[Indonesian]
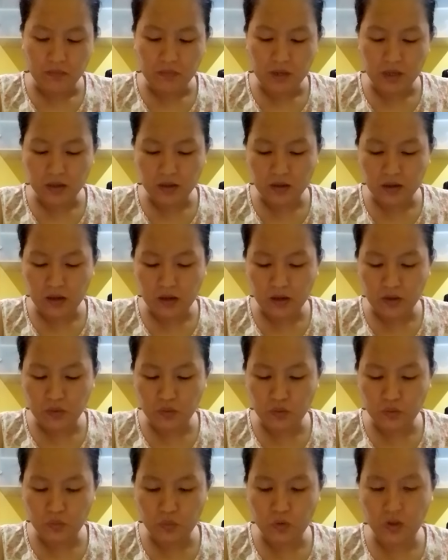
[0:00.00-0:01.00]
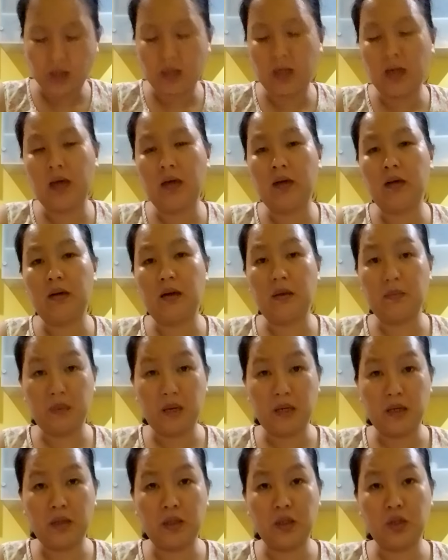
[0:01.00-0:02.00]
maka aku bukanlah
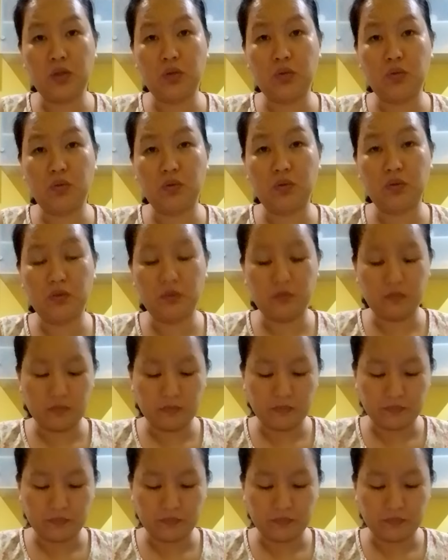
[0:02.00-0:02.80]
hamba Kristus.